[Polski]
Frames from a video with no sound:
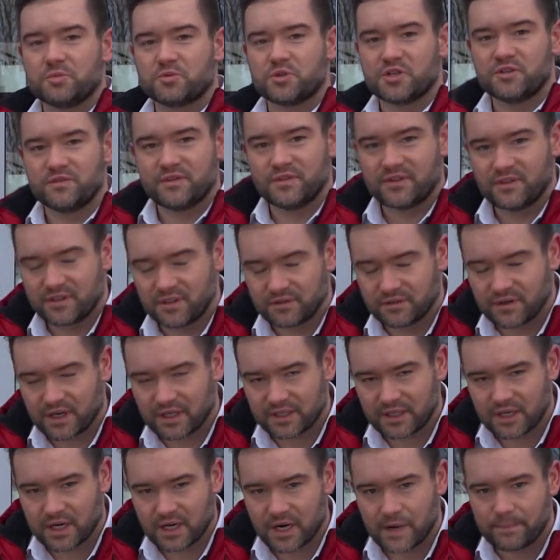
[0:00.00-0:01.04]

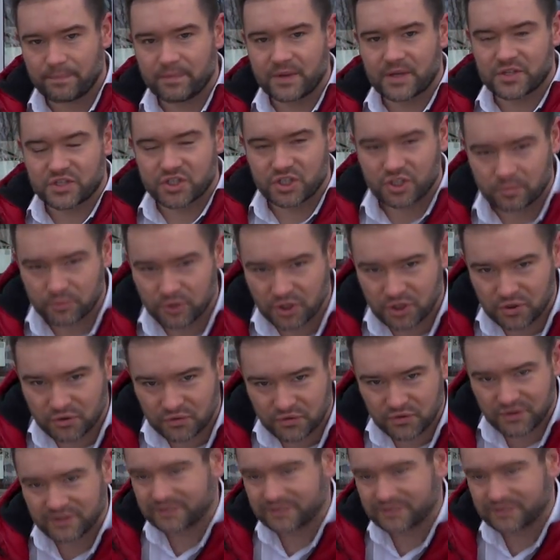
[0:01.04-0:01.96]
przewidywaniach synoptyków.